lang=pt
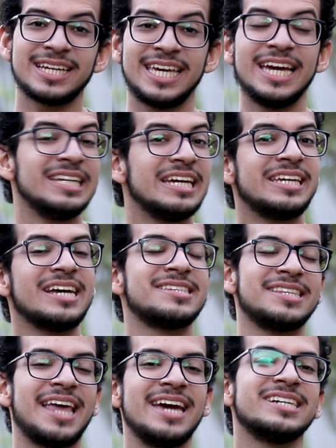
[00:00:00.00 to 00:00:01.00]
aquele em que
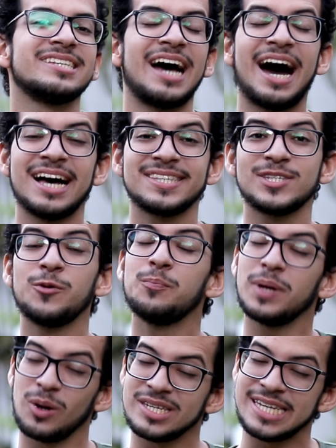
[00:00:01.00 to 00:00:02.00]
as ideias arrastam
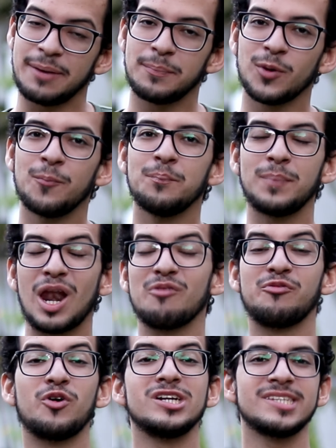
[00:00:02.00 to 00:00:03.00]
pelo exemplo,
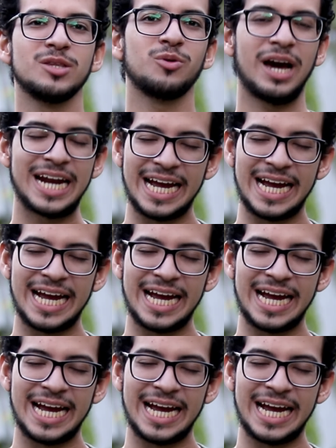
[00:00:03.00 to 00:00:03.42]
pela força do